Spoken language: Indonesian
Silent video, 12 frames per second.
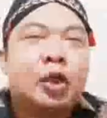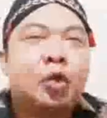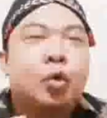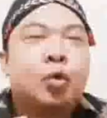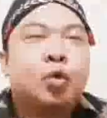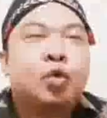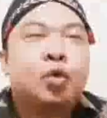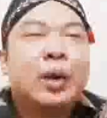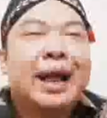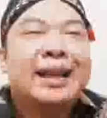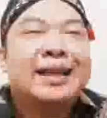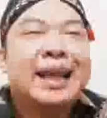
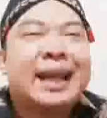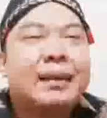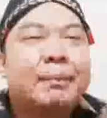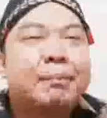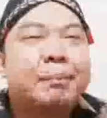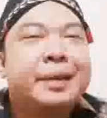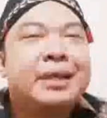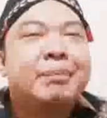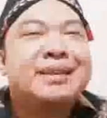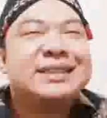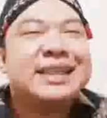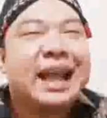untuk Anda lebih
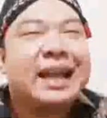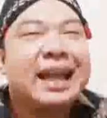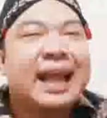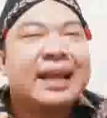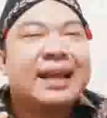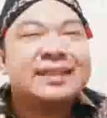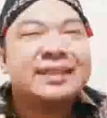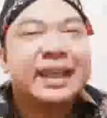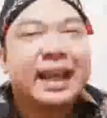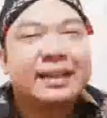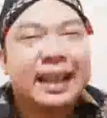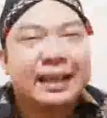menjaga
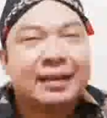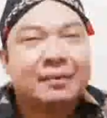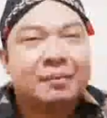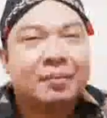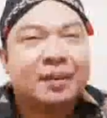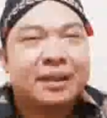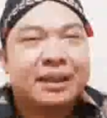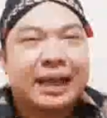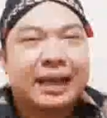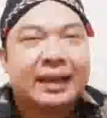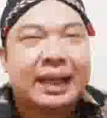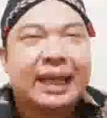kesehatan
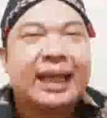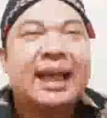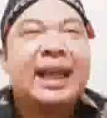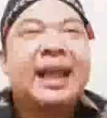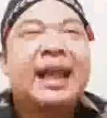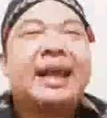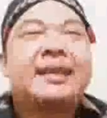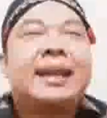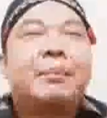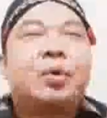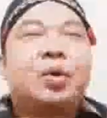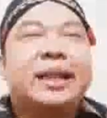karena
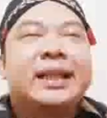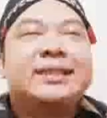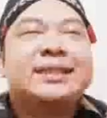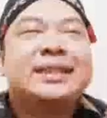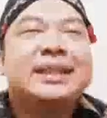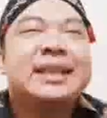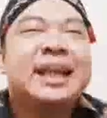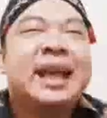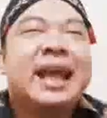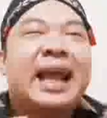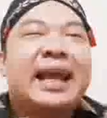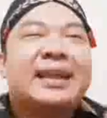ada potensi
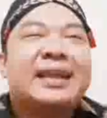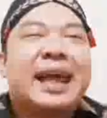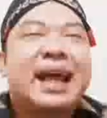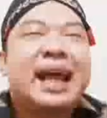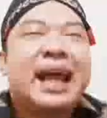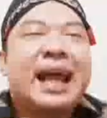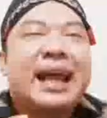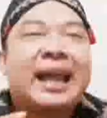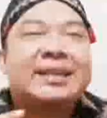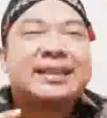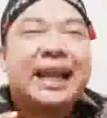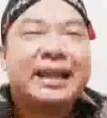Anda
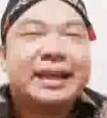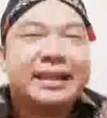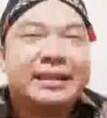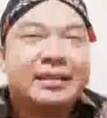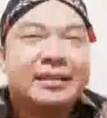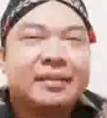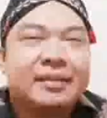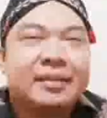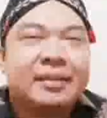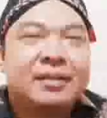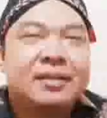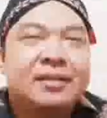akan sakit.
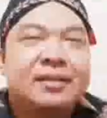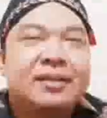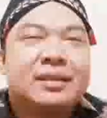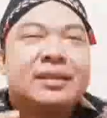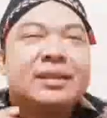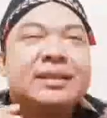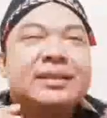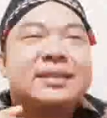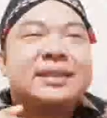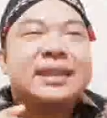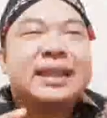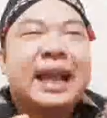
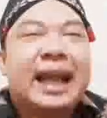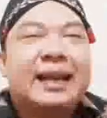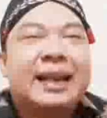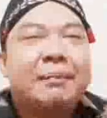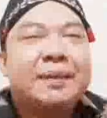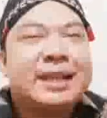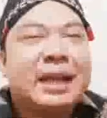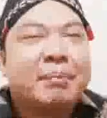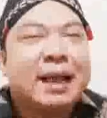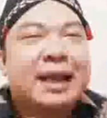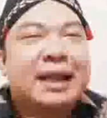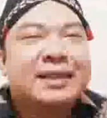Jika Anda bisa
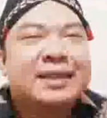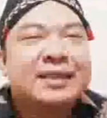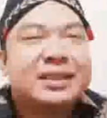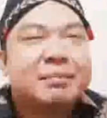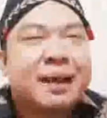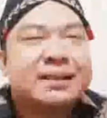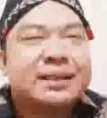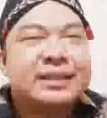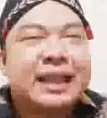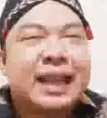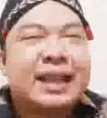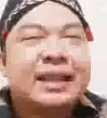
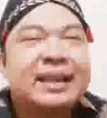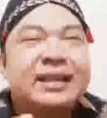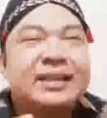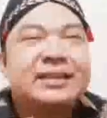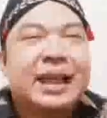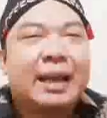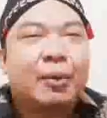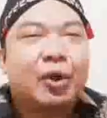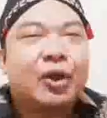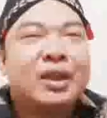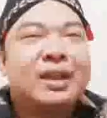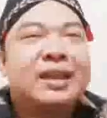mengantisipasinya, insya
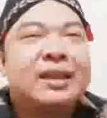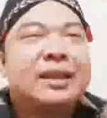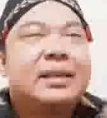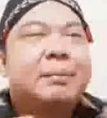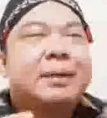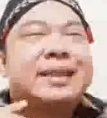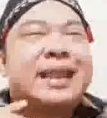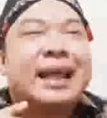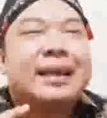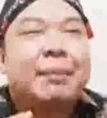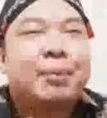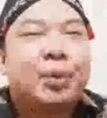Allah
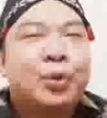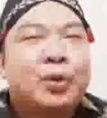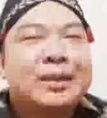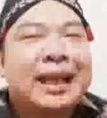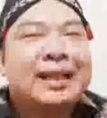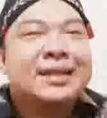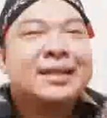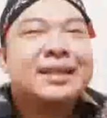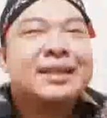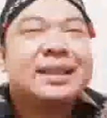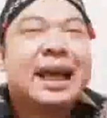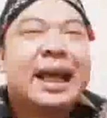pertanda buruknya
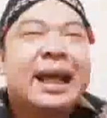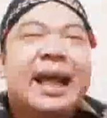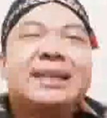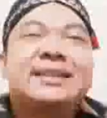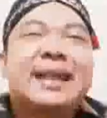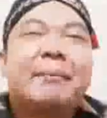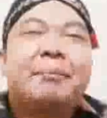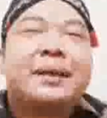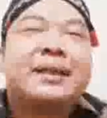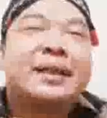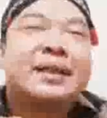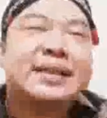tidak akan
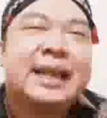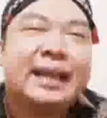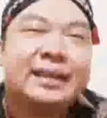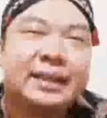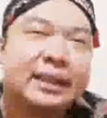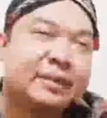sampai terjadi.